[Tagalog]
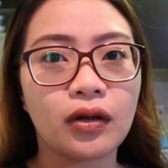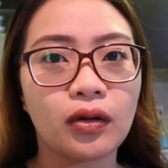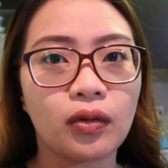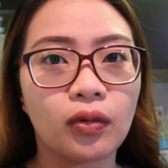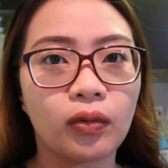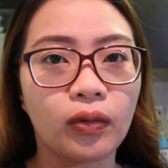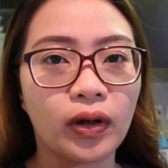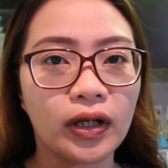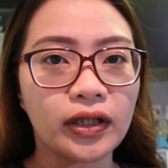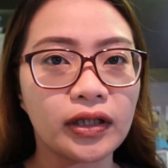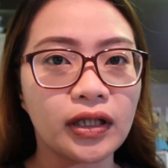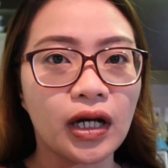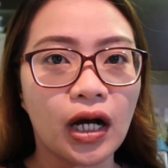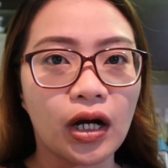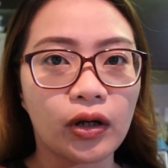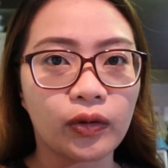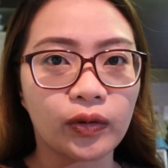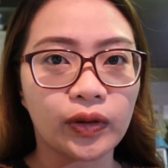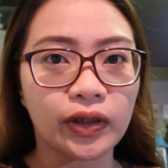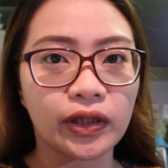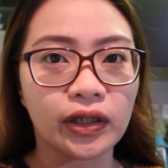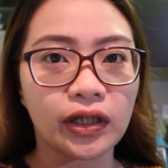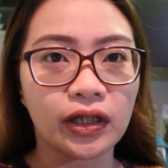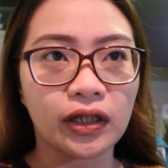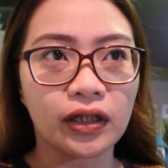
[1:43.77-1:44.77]
1
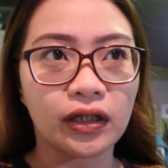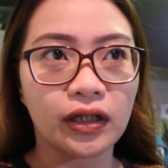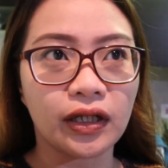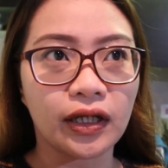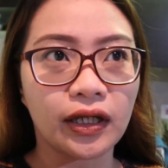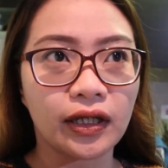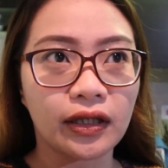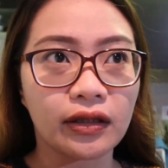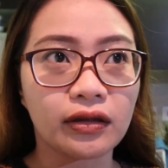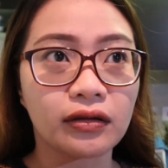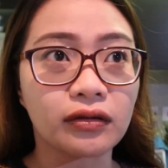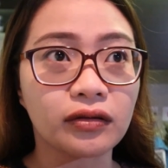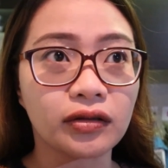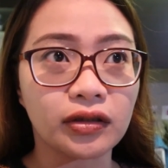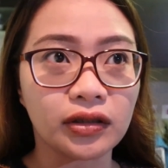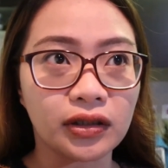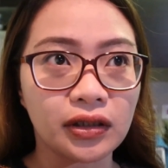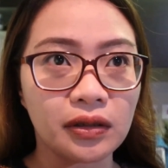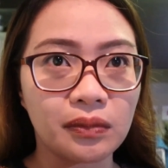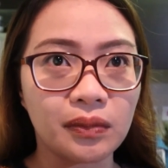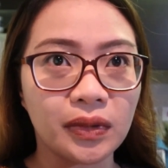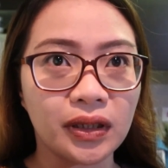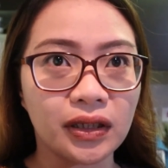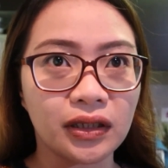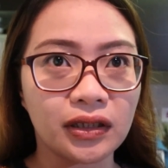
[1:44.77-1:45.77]
hour and
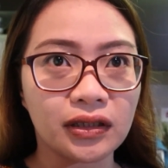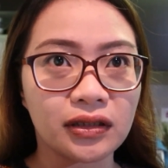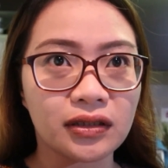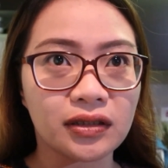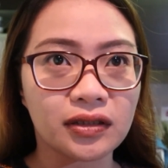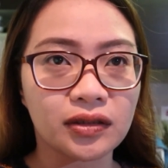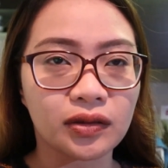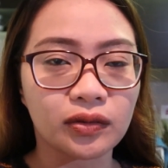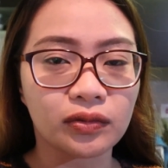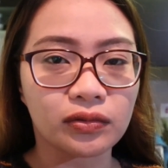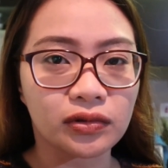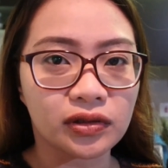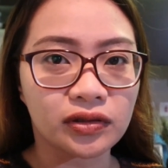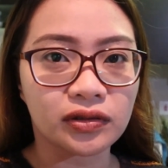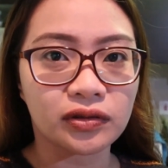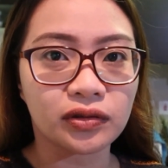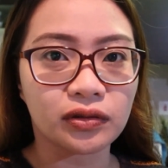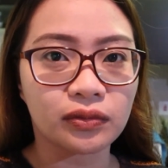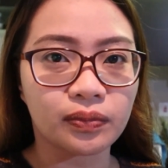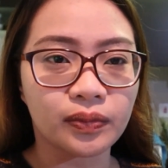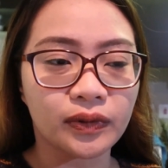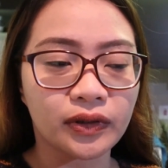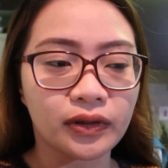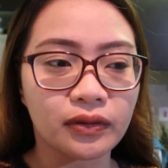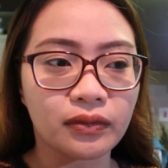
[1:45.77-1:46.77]
30 minutes. So
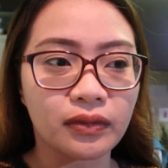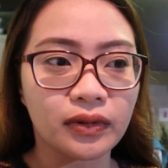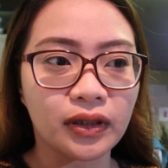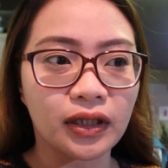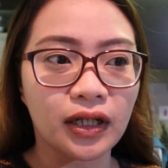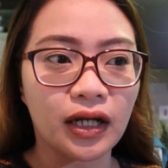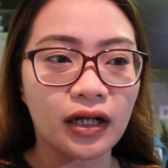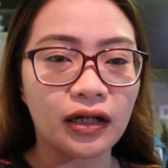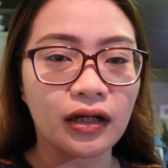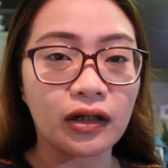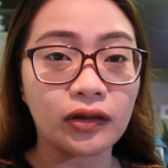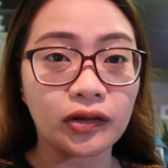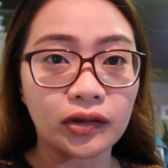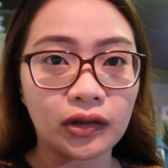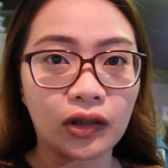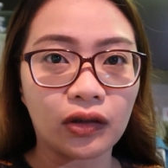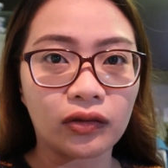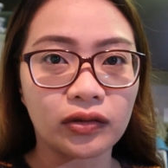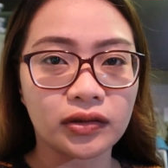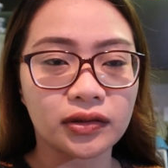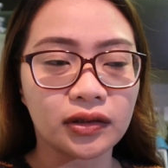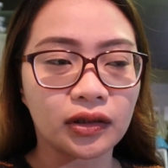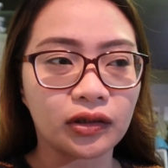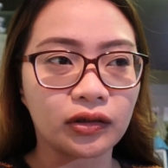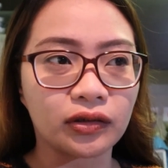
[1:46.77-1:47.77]
super magagahol
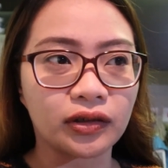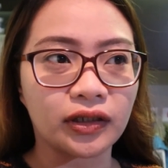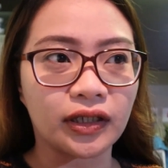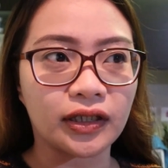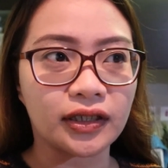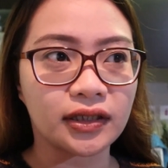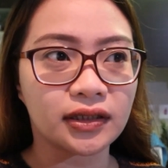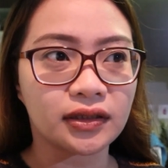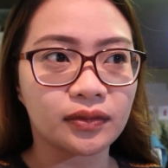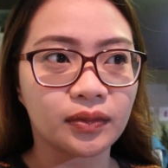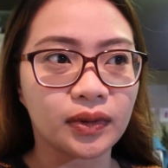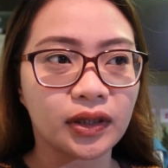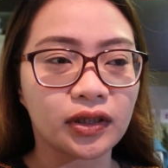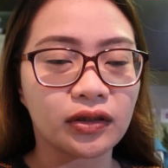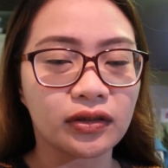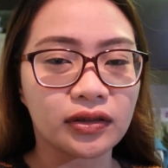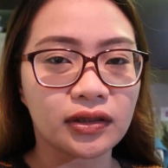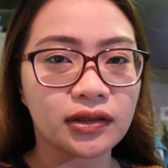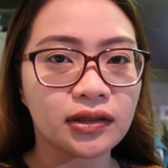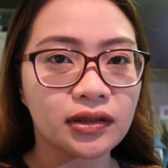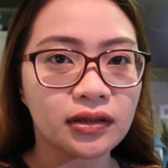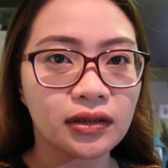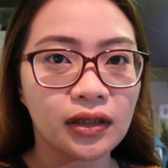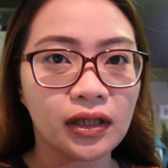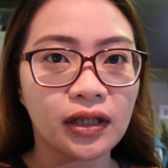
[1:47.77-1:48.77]
ako sa oras
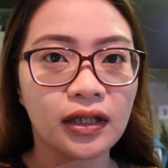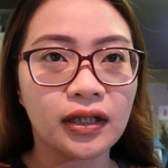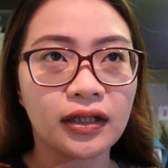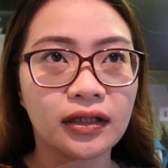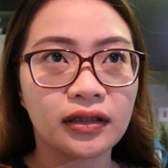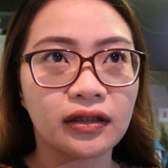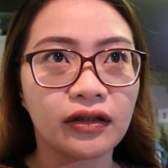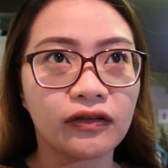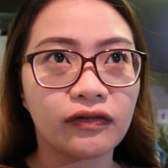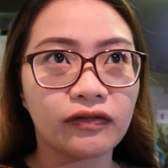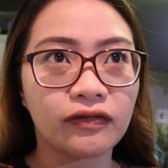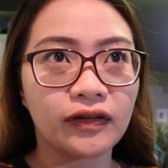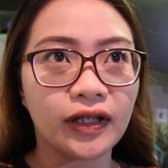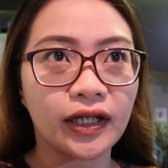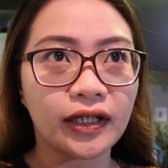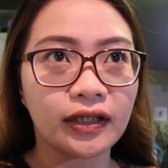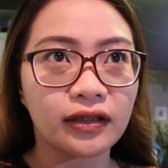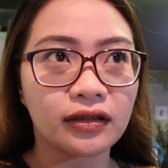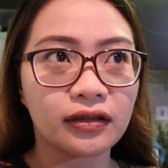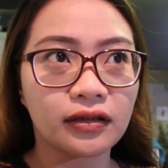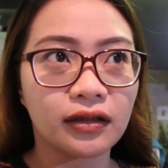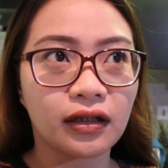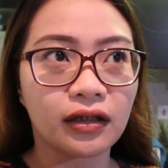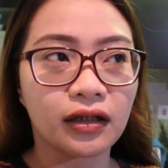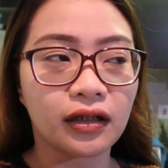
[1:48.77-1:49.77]
because the
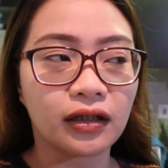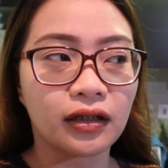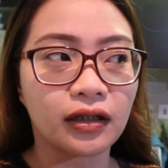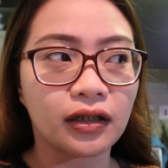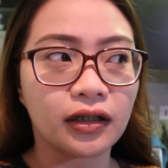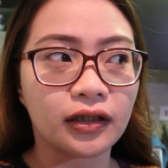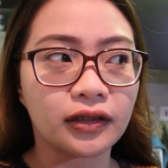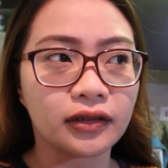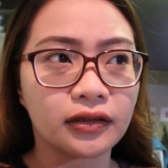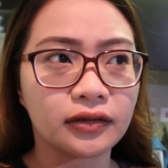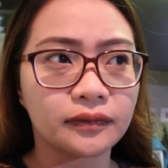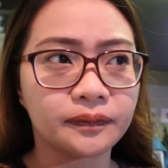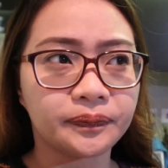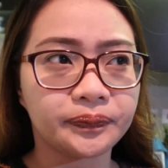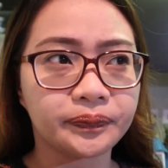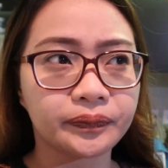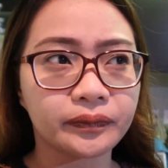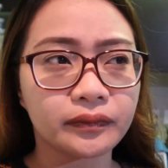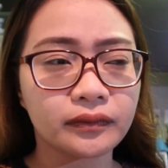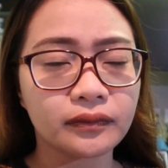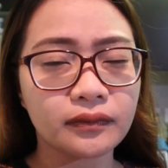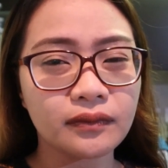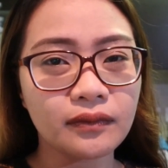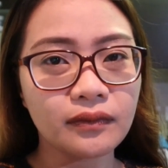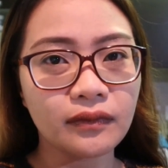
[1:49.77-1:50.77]
flight uh
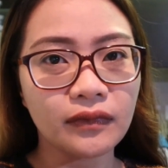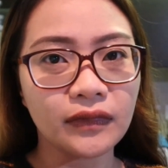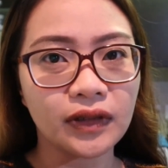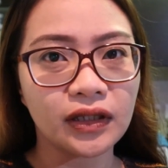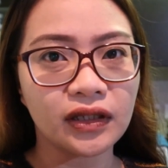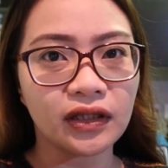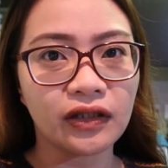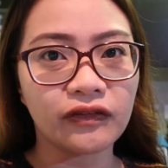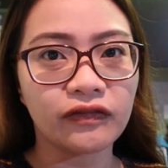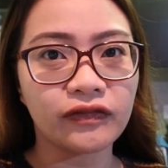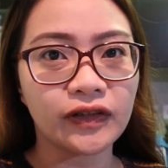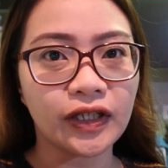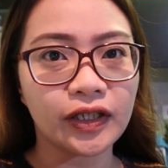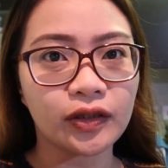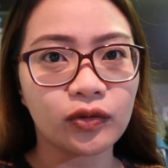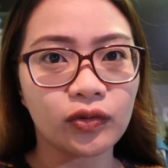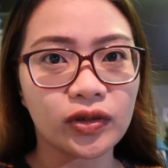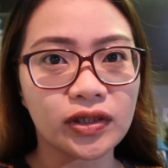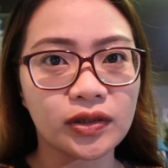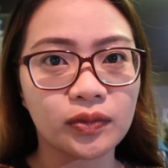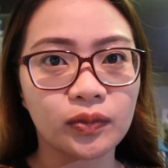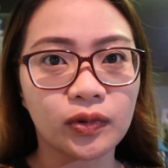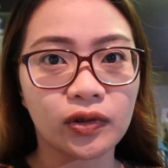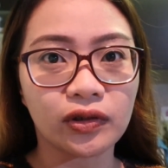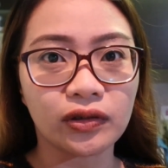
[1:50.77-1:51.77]
the flight
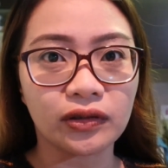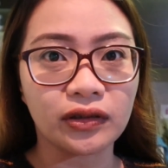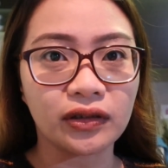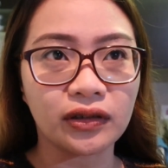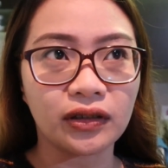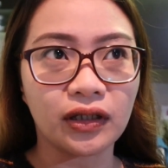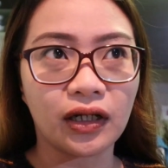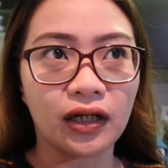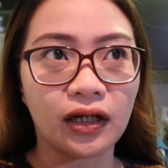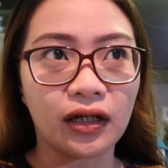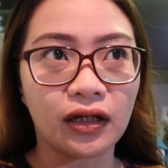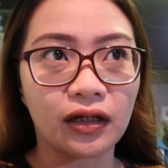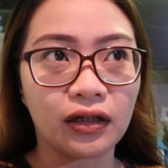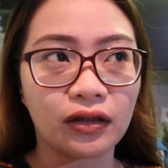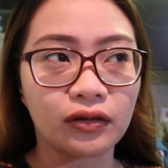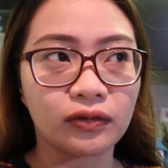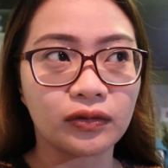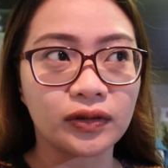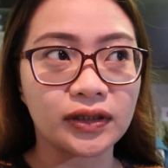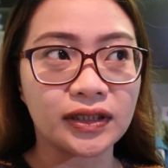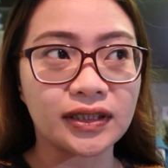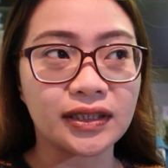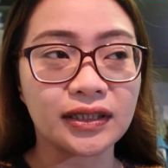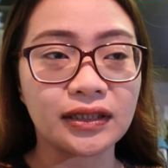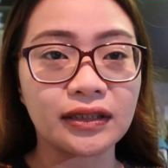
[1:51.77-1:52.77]
was booked uh,
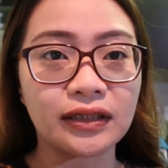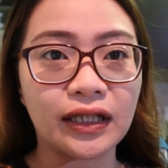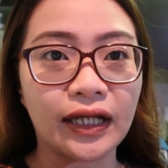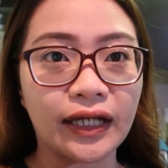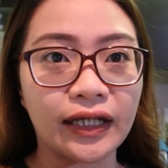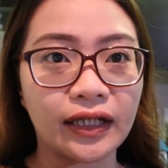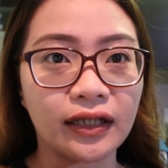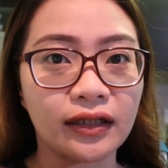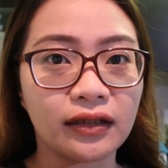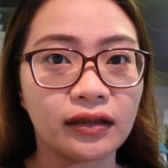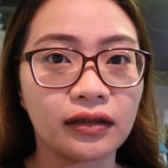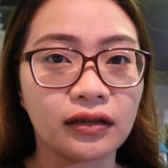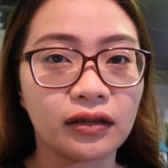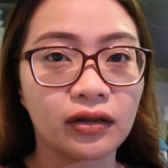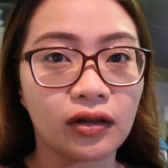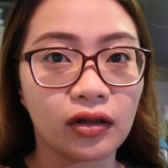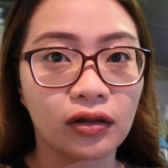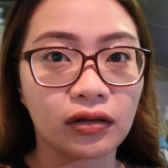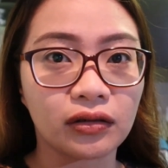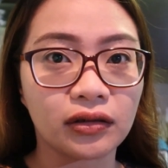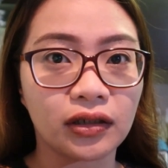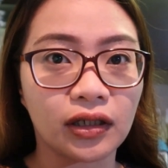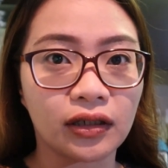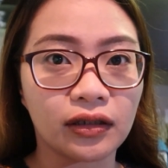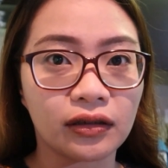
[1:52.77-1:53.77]
was 9
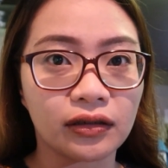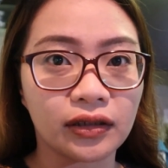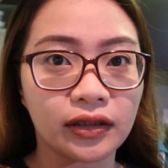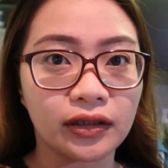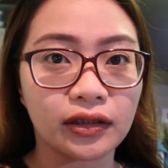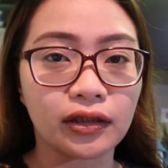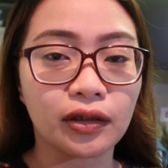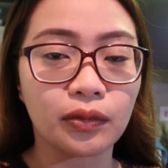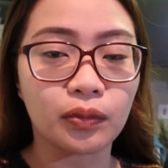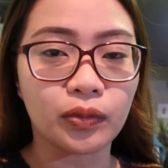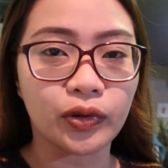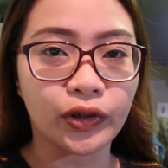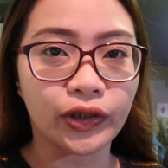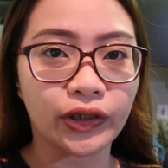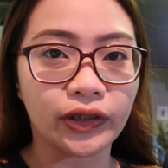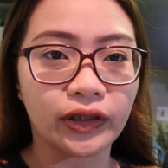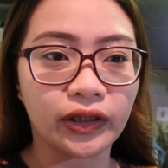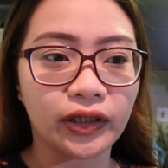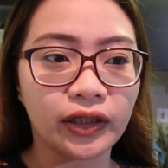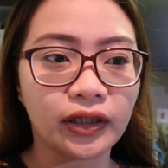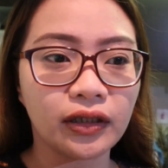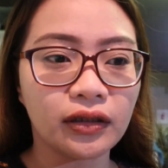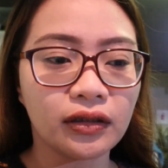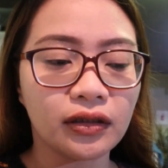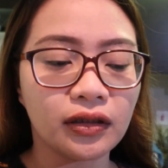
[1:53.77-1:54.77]
o'clock in the
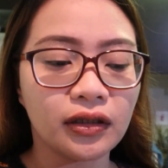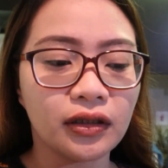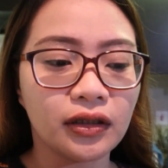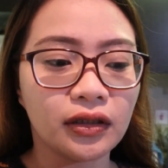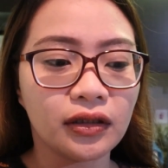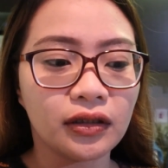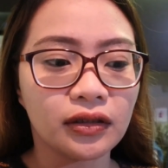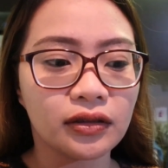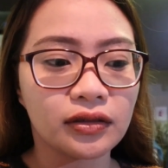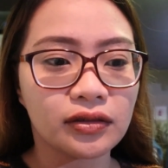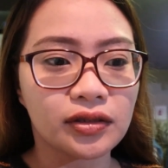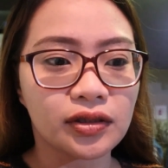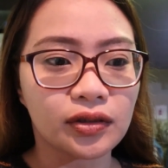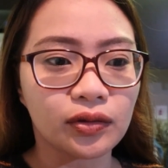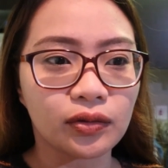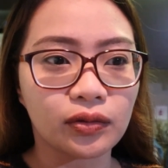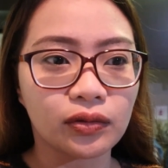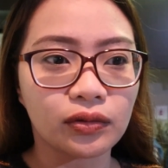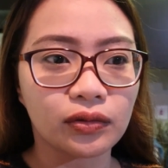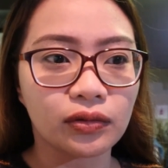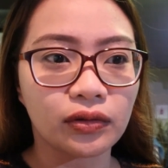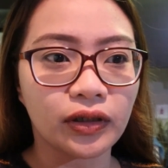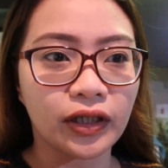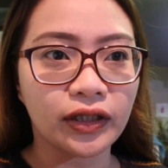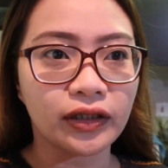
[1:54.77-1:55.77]
morning.
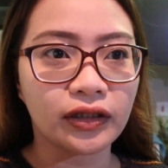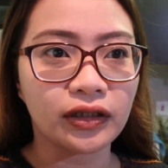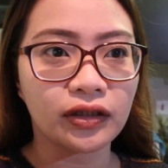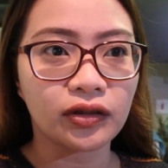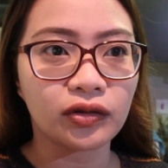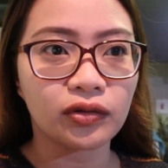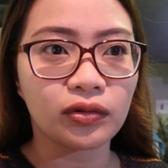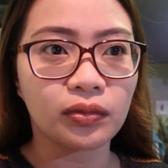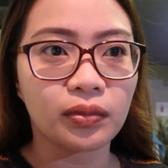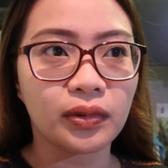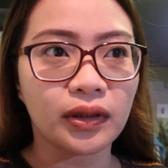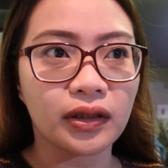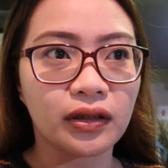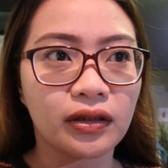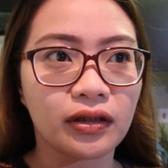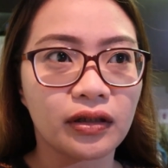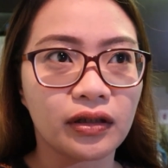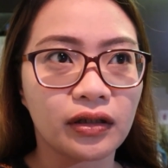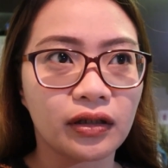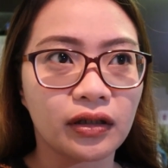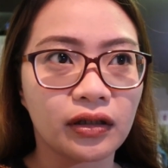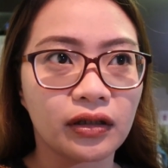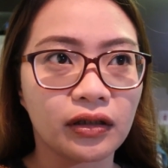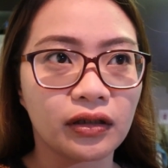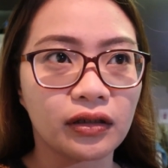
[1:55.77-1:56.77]
So I need to be
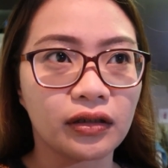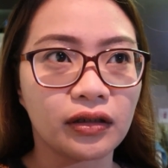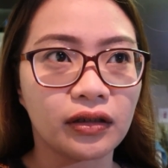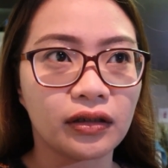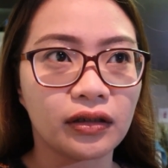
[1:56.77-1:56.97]
there